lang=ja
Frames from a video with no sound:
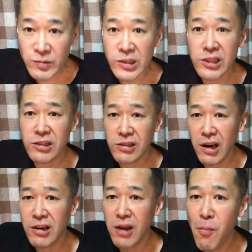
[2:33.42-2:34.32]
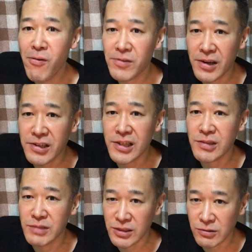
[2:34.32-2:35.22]
しっかりレモンの味
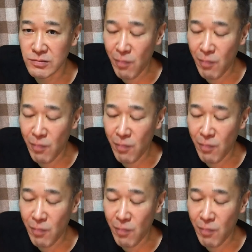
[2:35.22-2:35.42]
がします